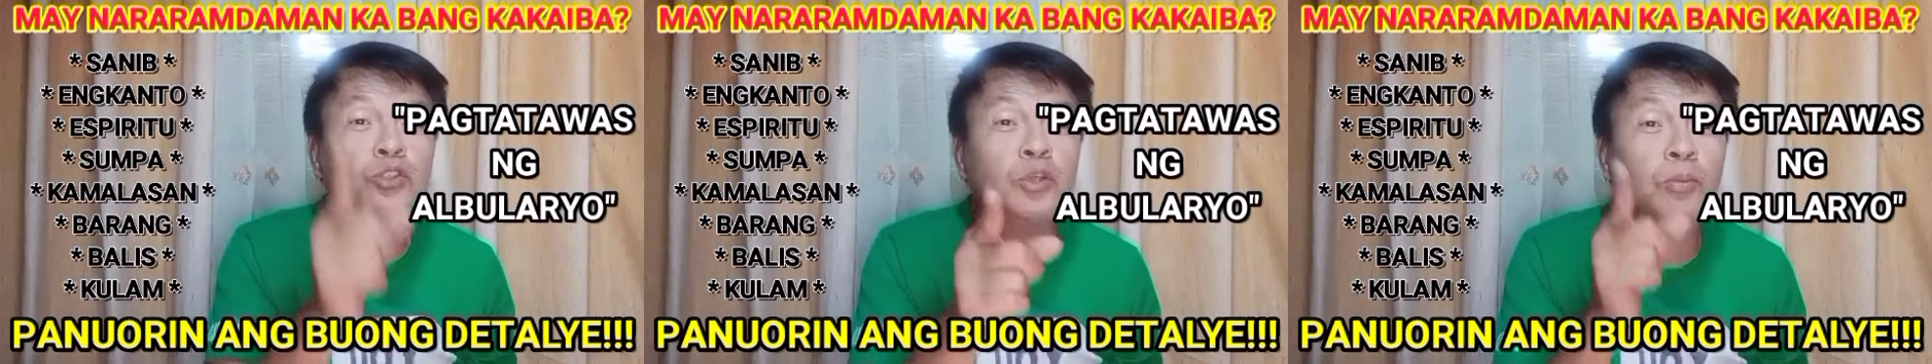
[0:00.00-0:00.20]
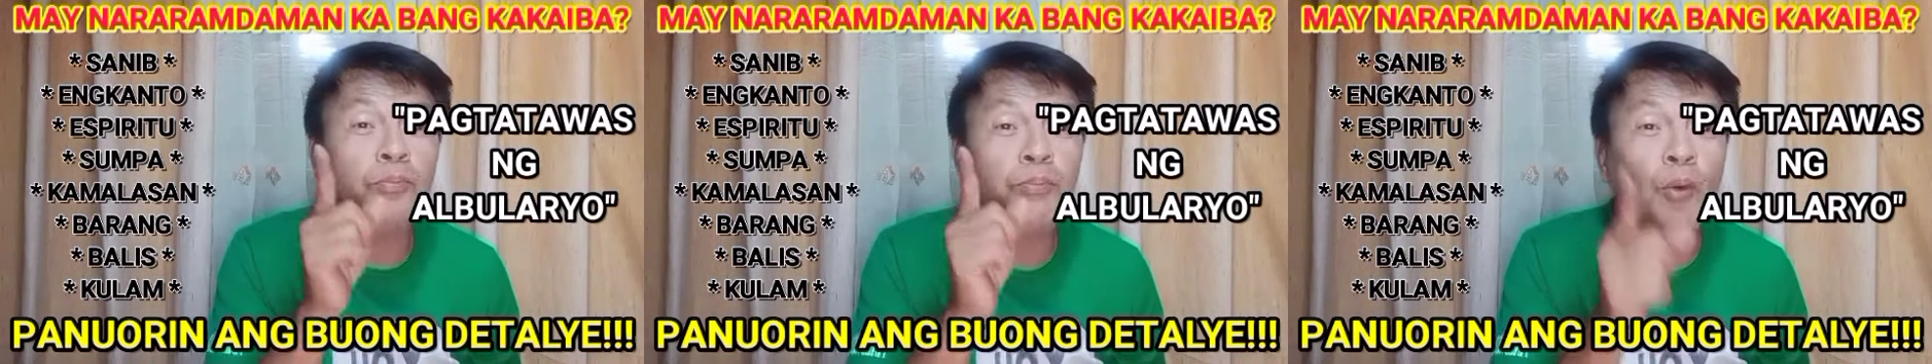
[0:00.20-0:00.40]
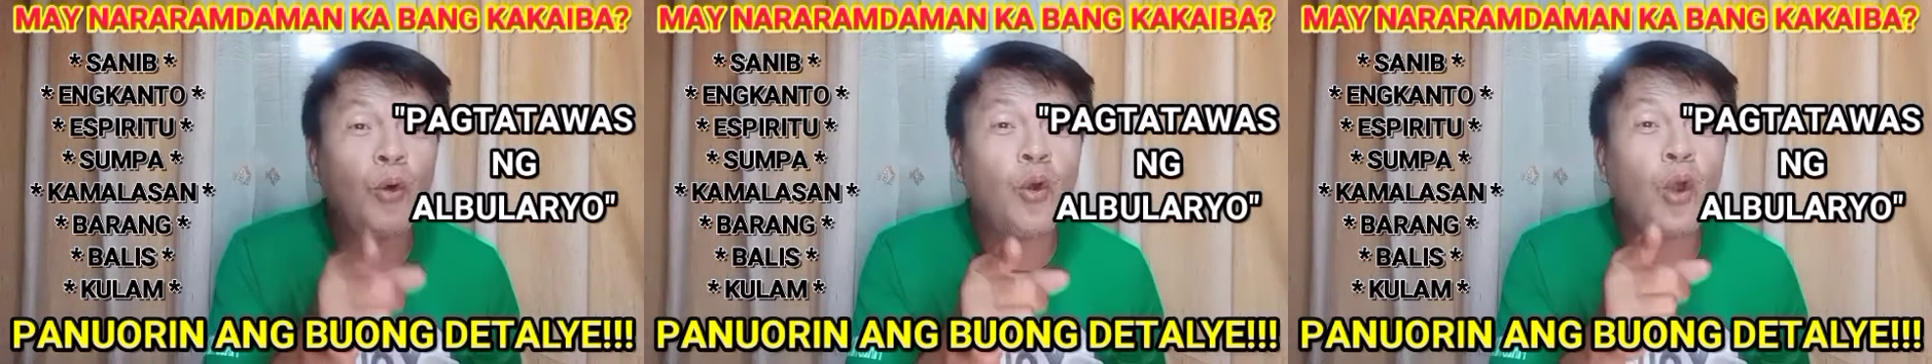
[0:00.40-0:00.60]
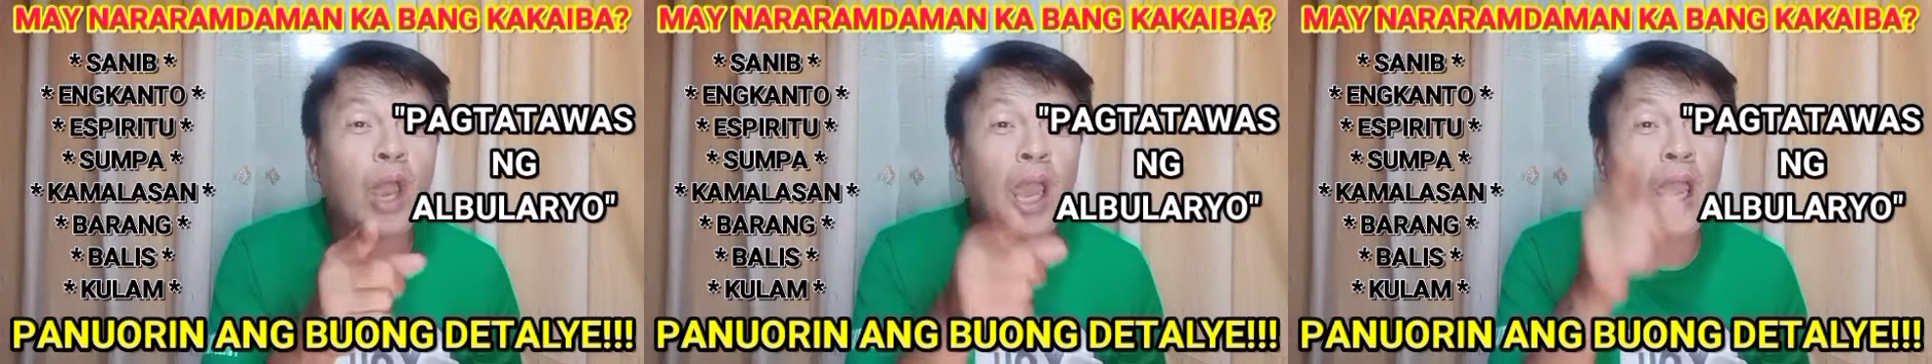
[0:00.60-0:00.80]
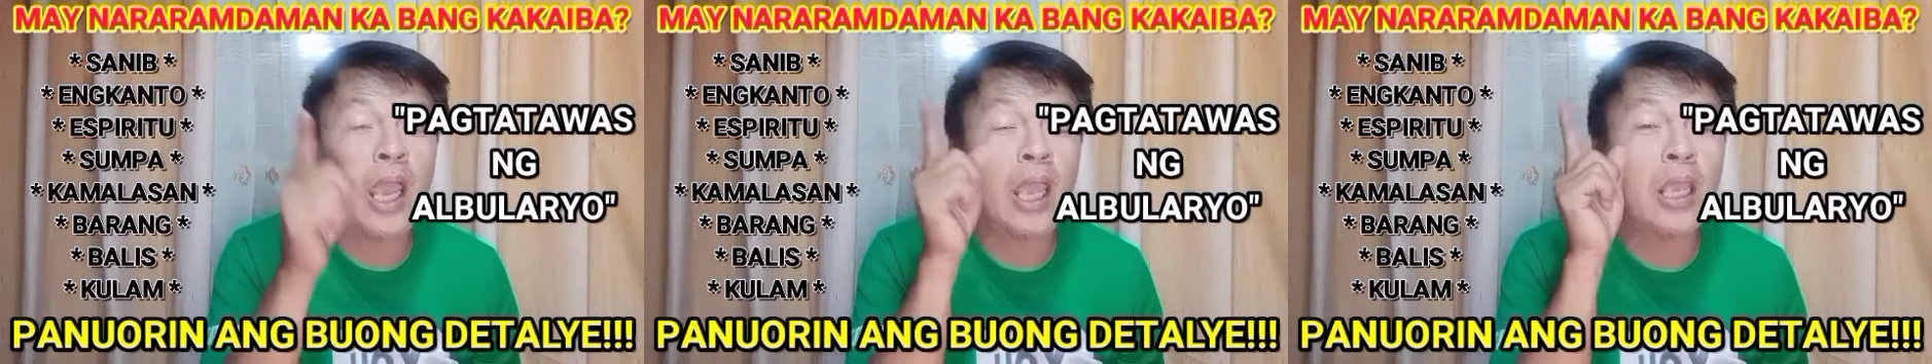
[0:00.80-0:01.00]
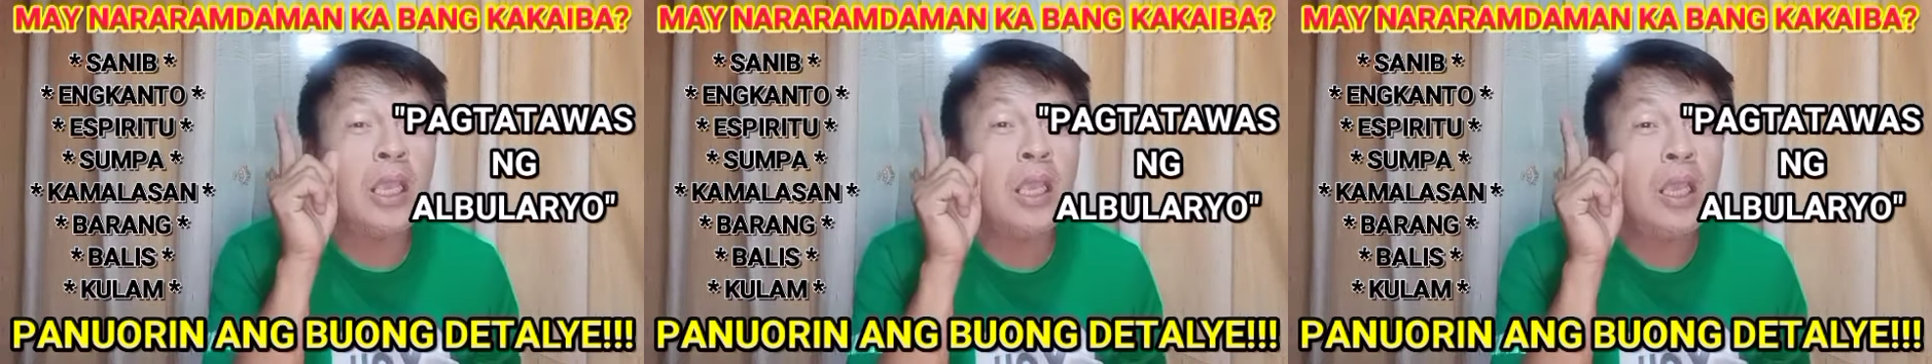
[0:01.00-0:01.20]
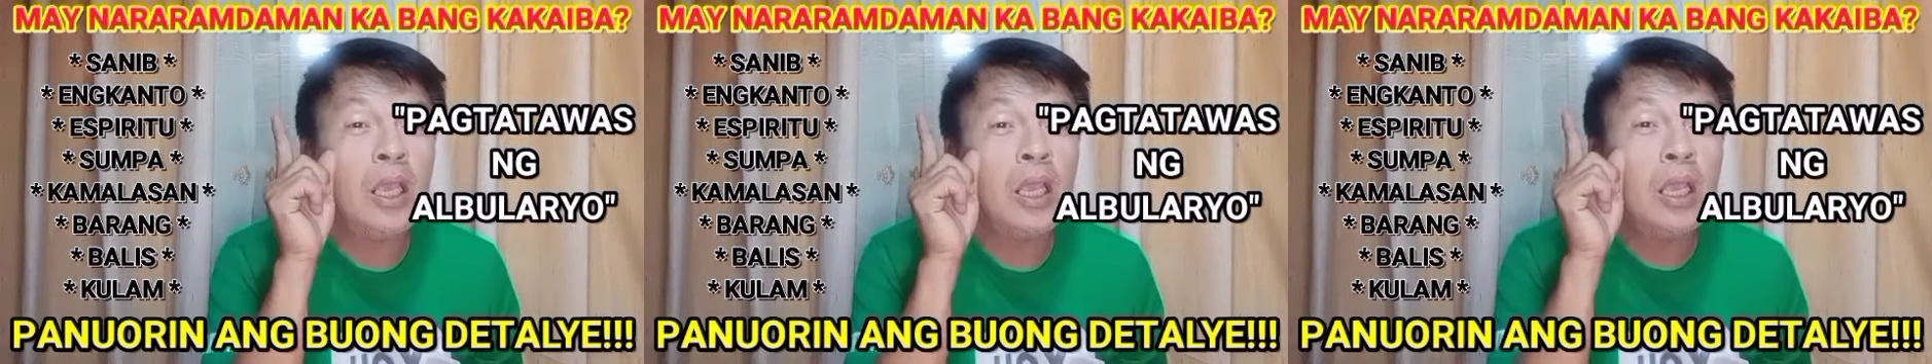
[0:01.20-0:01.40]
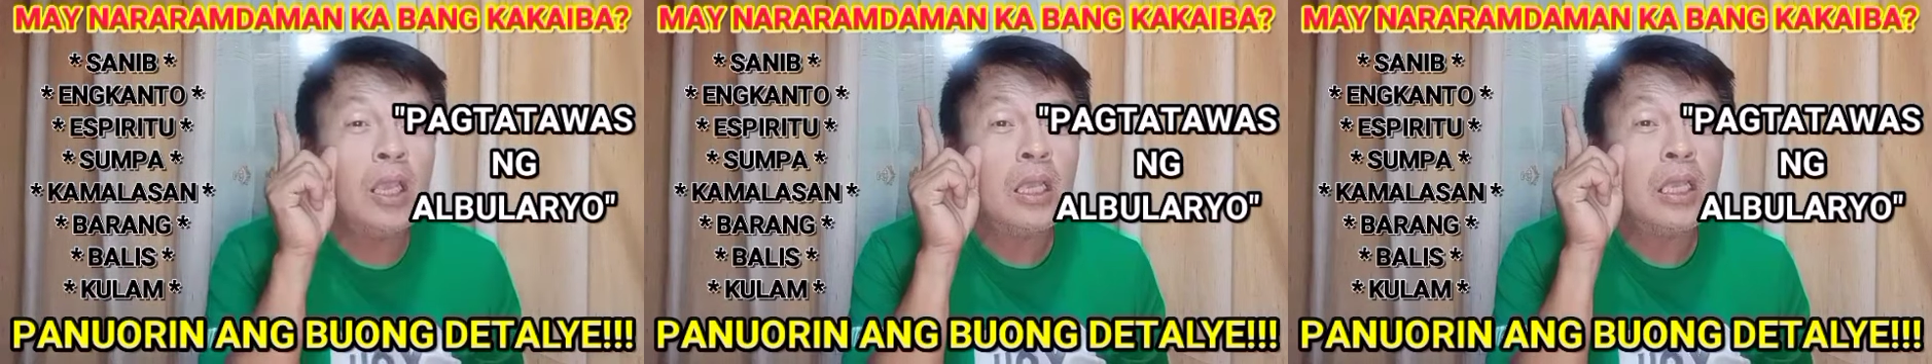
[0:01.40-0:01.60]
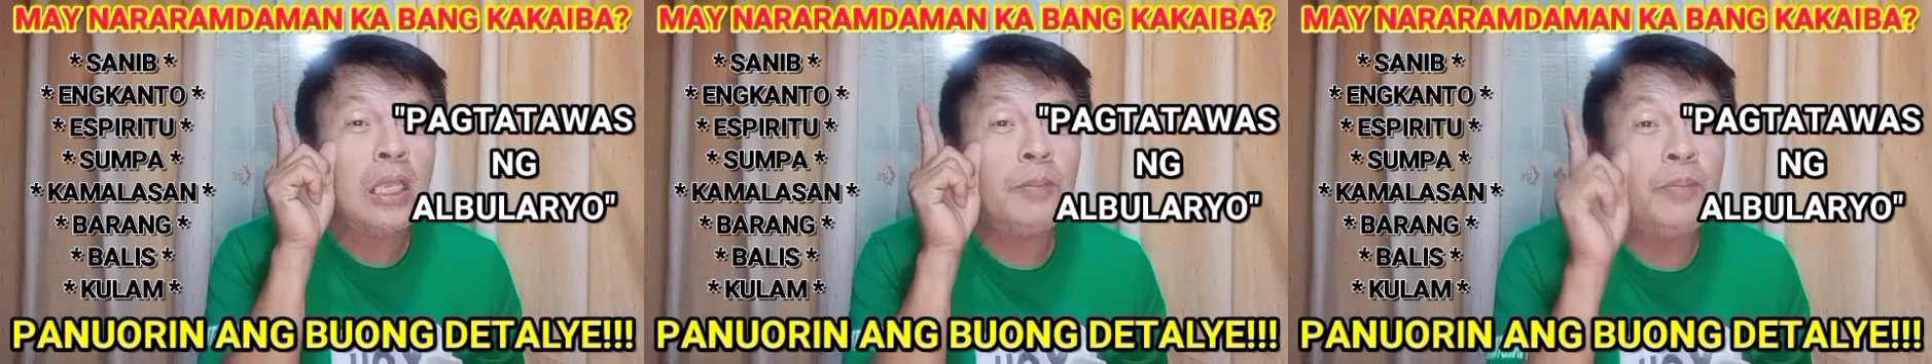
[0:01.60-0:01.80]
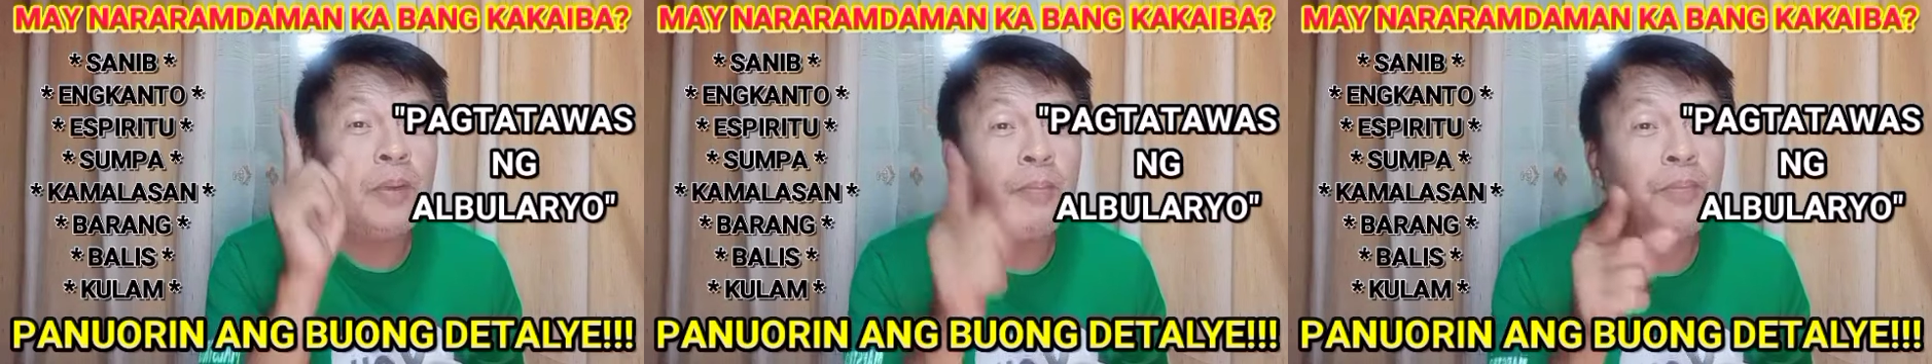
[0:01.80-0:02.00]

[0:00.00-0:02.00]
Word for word: Ang orasyon po ay